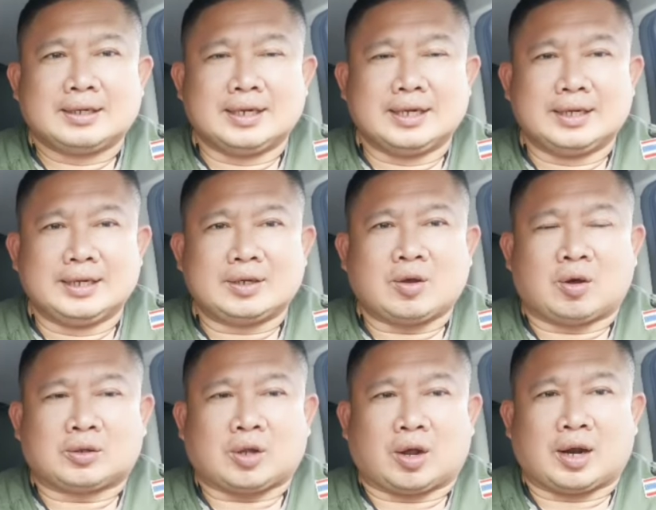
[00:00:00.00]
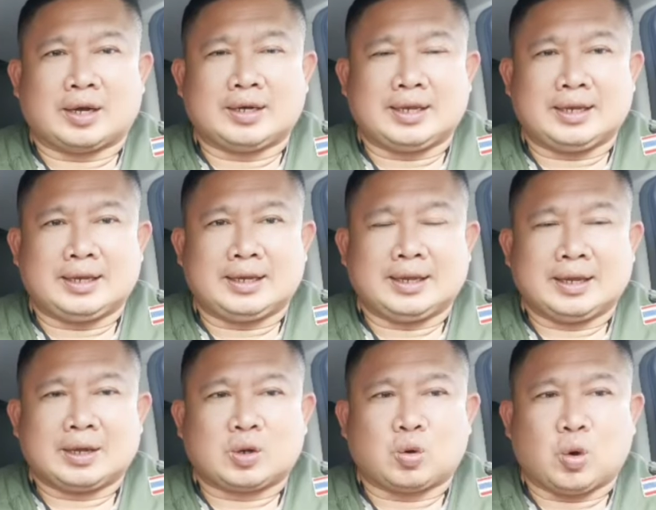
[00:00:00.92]
1กธรณี
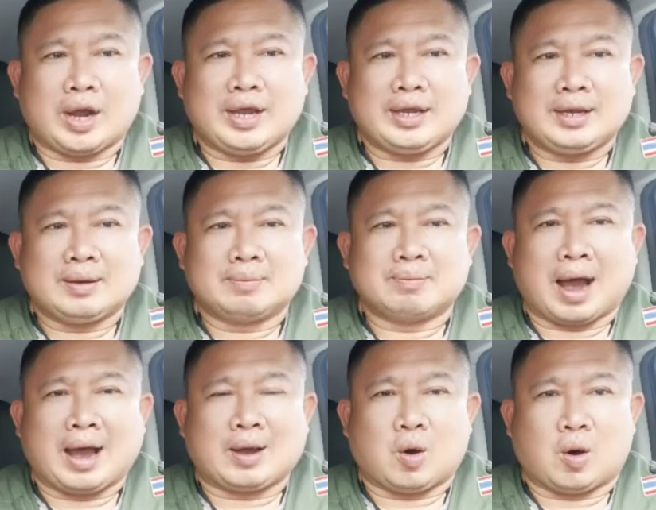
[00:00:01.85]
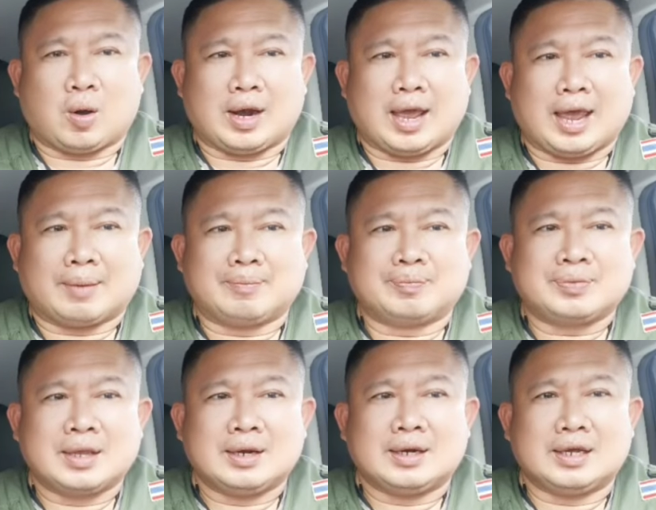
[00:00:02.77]
ก้วยบางคอแหลม
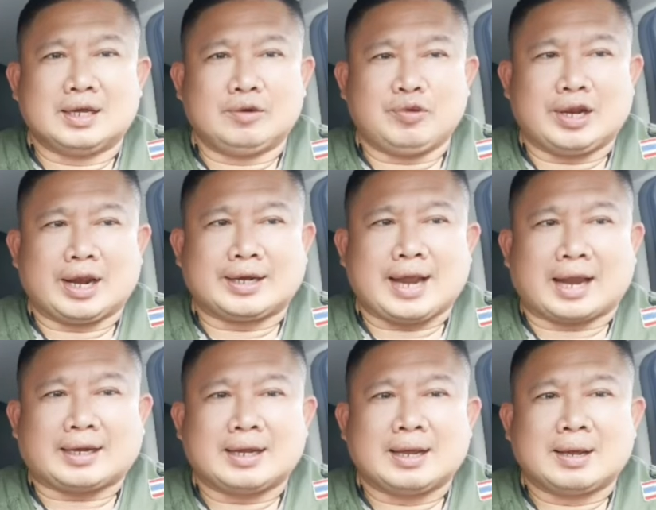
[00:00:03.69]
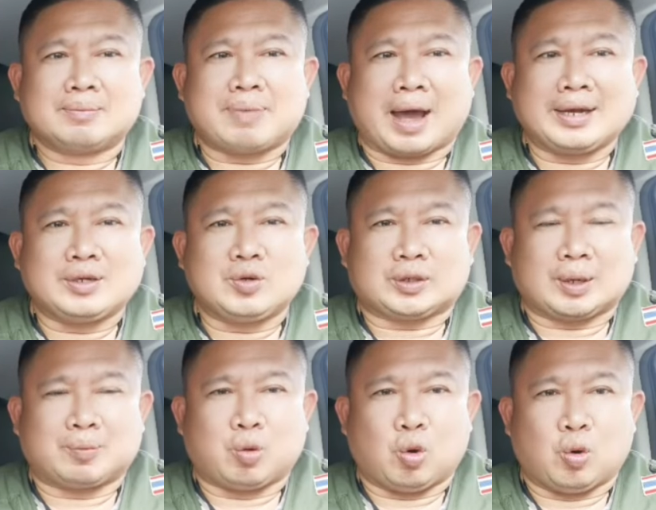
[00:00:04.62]
หรือวิรนัทพันยุท
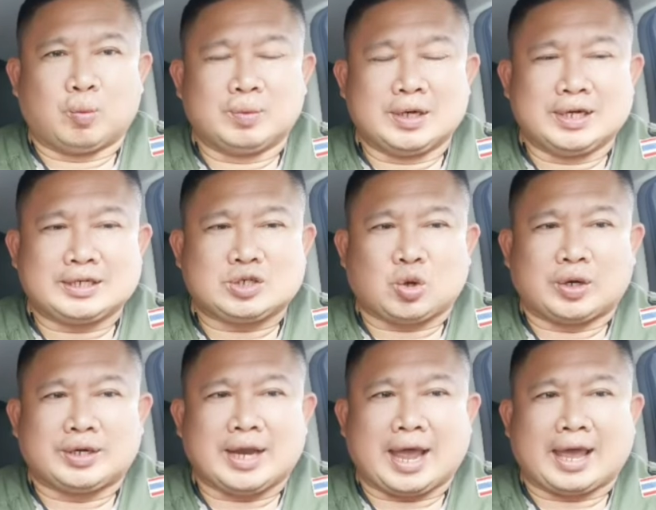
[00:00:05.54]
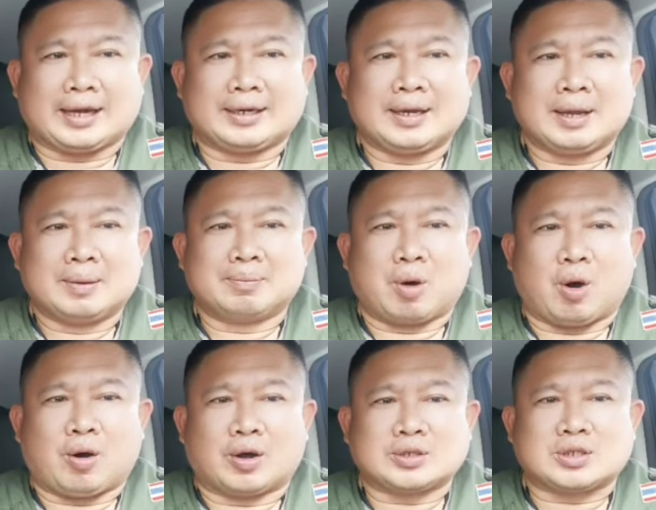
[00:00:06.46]
ธภูมิหรือชนแดน บ
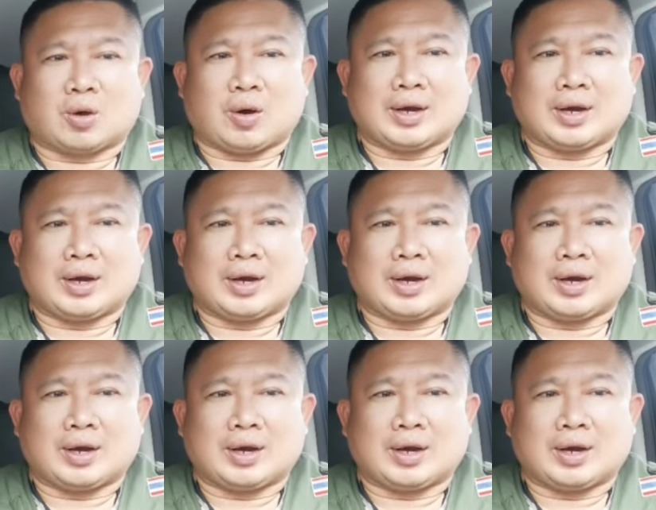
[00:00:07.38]
คส